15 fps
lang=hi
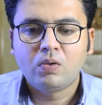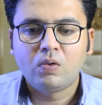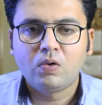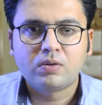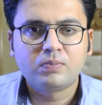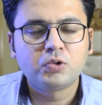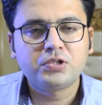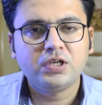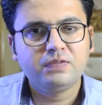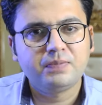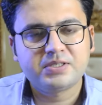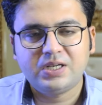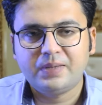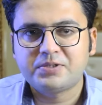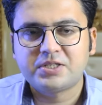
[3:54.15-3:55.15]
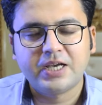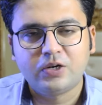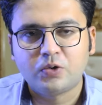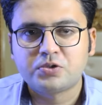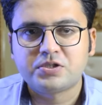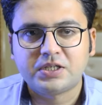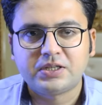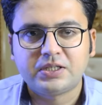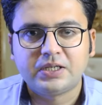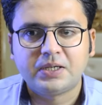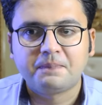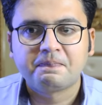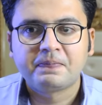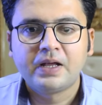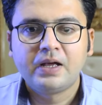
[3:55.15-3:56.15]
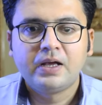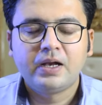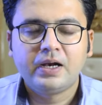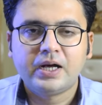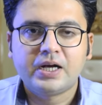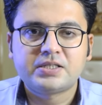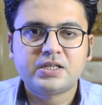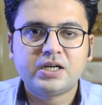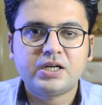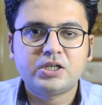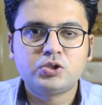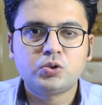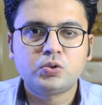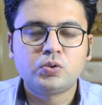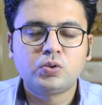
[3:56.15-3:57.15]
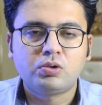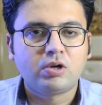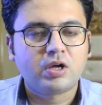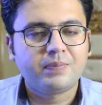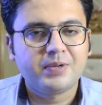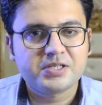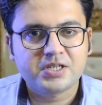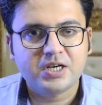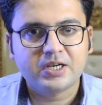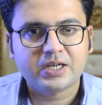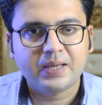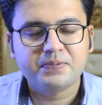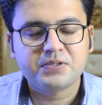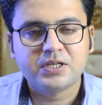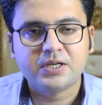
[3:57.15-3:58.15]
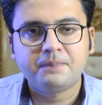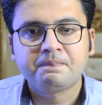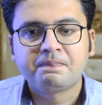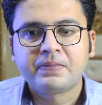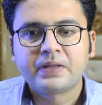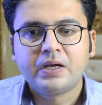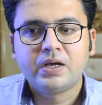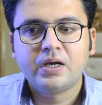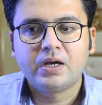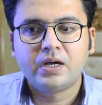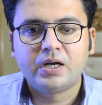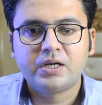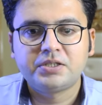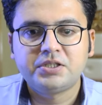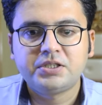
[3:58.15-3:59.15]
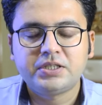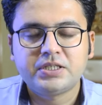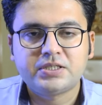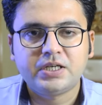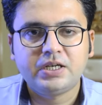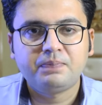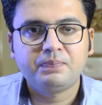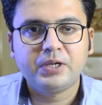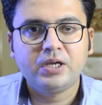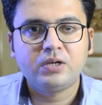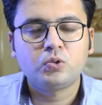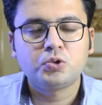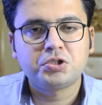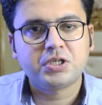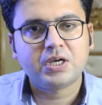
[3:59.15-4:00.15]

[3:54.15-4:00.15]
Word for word: और मुख्तलिफ मसले मसाइल हो सकते हैं लिहाजा जो नॉर्मल स्किन टाइप्स हैं जिनकी स्किन पे कुछ